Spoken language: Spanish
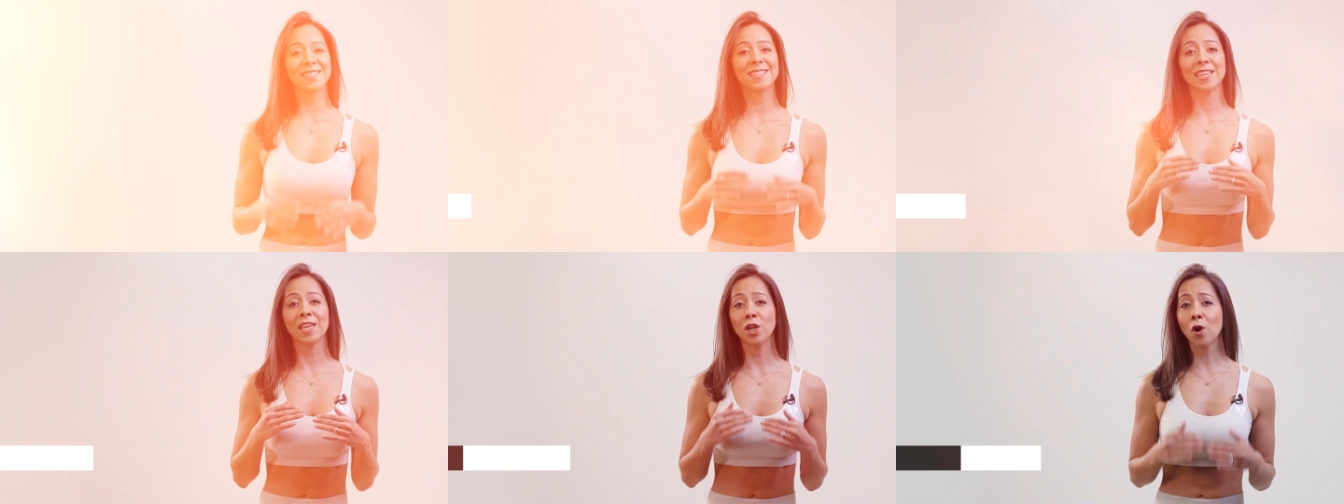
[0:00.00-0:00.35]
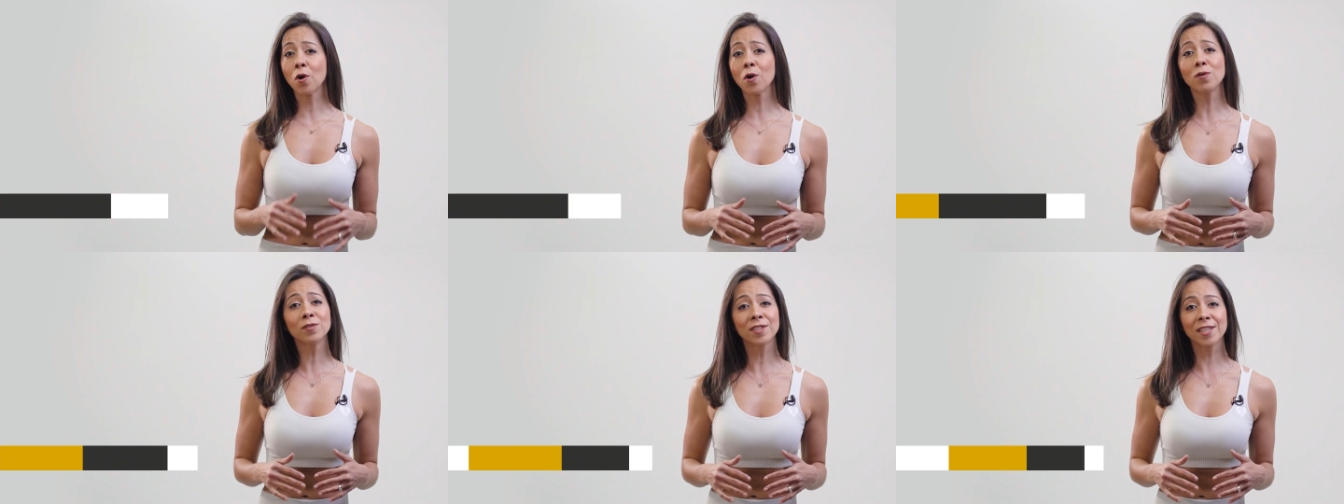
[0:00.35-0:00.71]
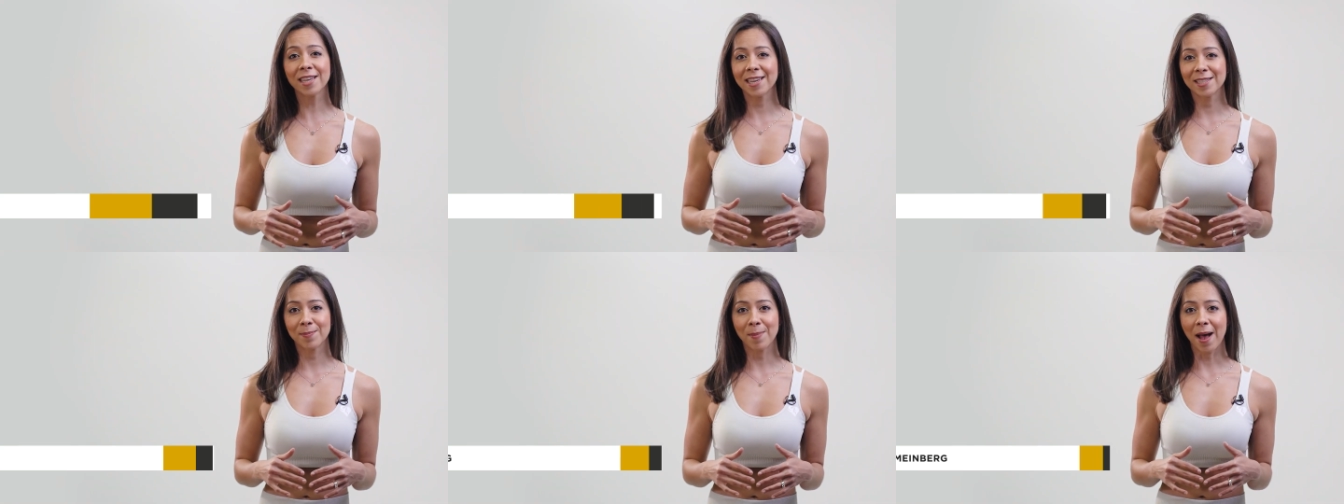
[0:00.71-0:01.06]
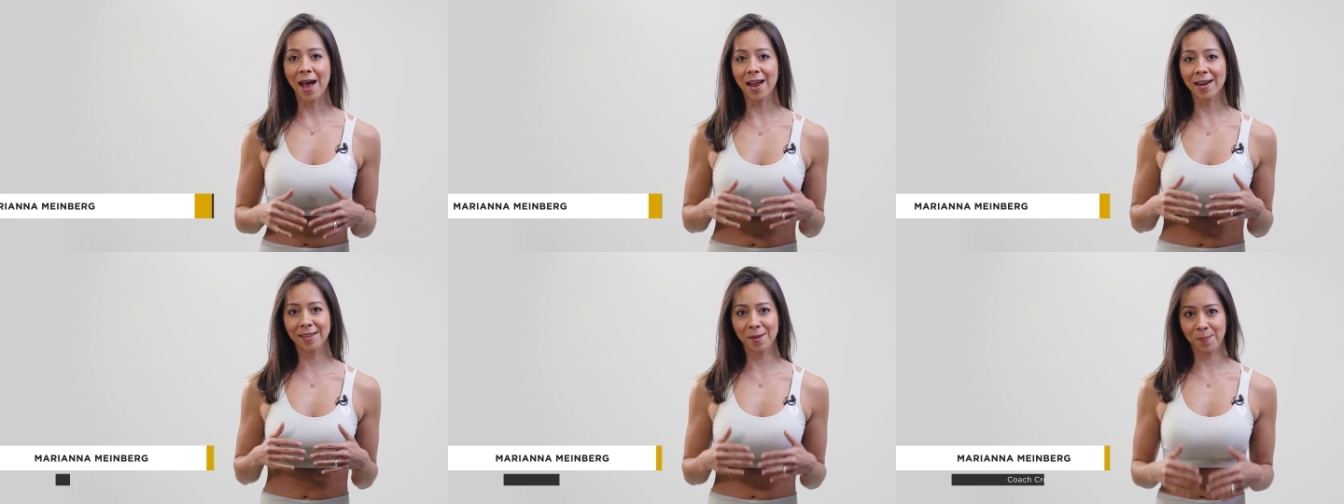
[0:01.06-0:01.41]
si no consigues
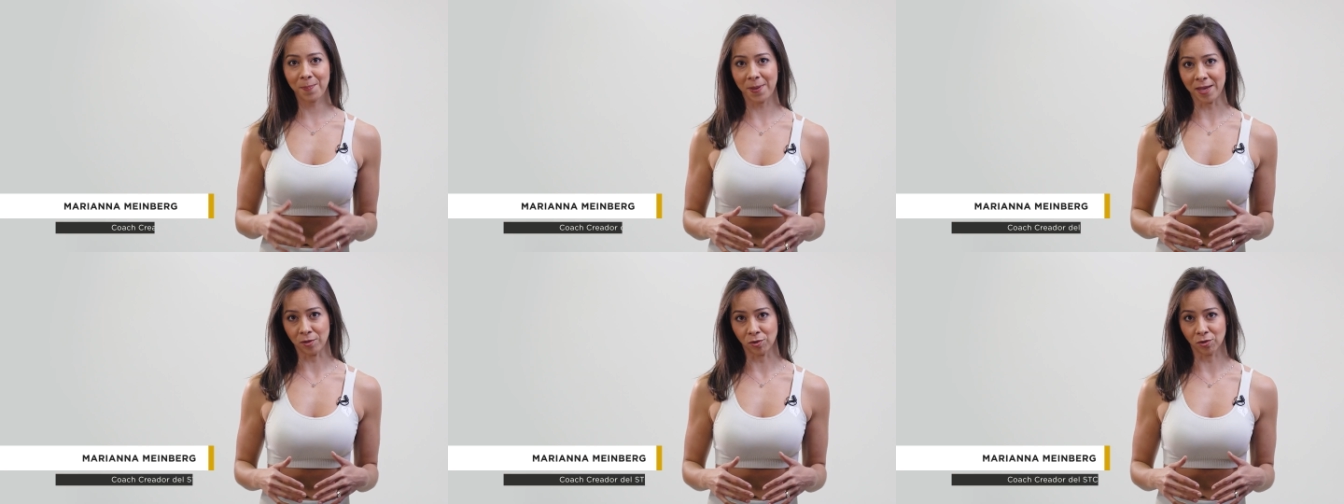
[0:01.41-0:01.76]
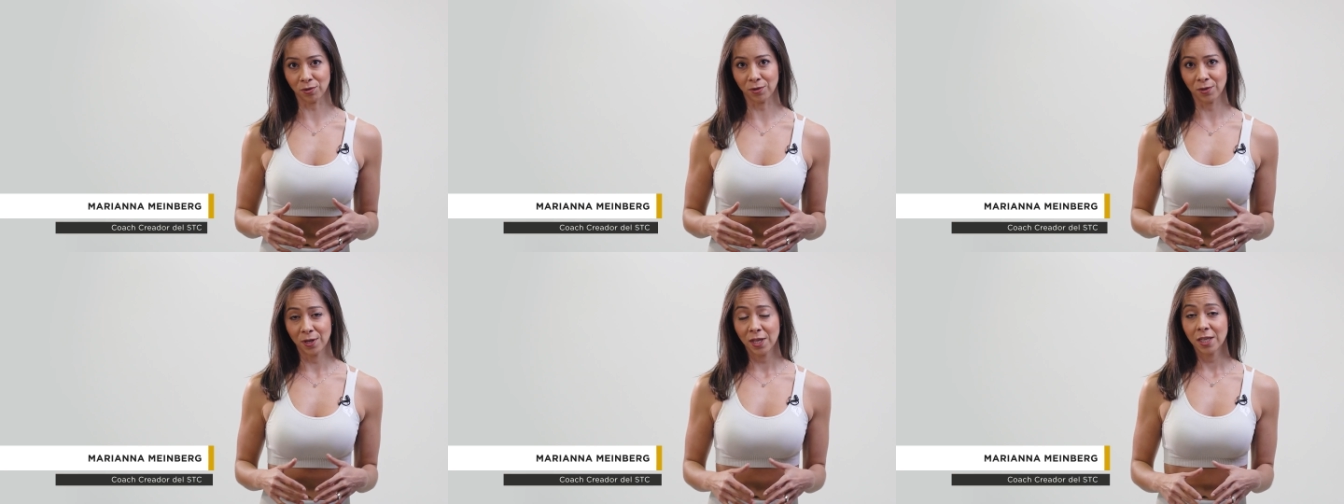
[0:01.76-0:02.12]
bajar de peso,